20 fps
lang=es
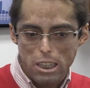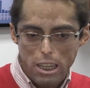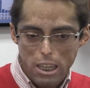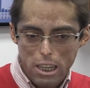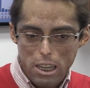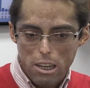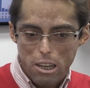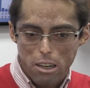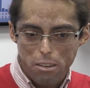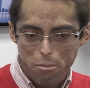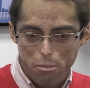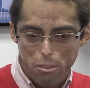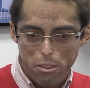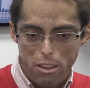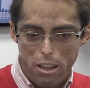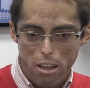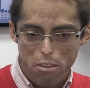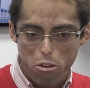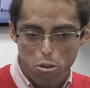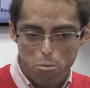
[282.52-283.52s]
y
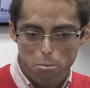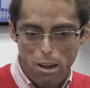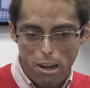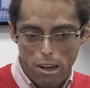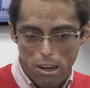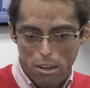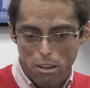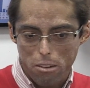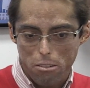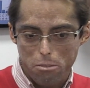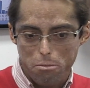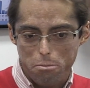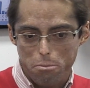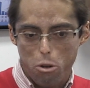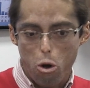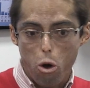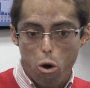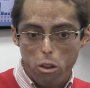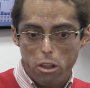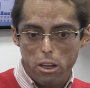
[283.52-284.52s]
de forma
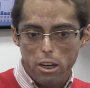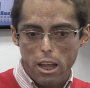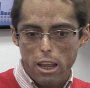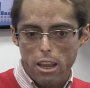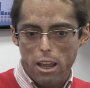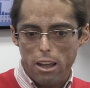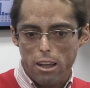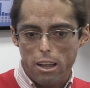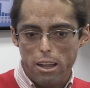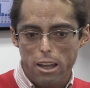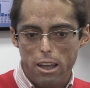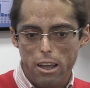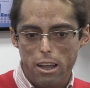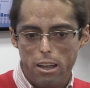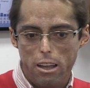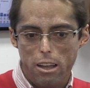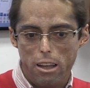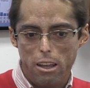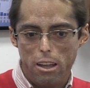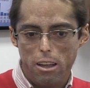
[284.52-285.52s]
coordinada
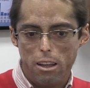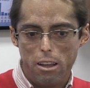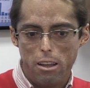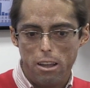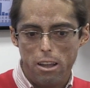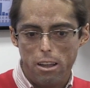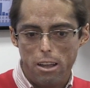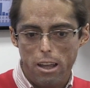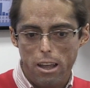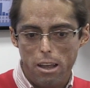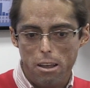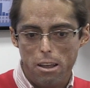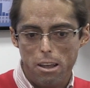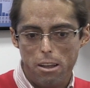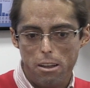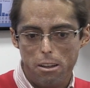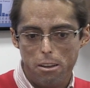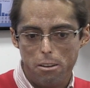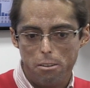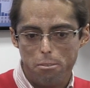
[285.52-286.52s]
eh,
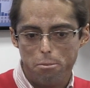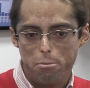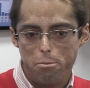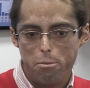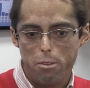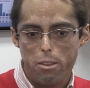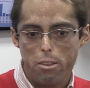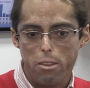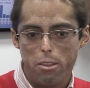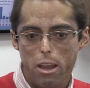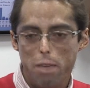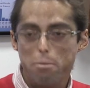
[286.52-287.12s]
em,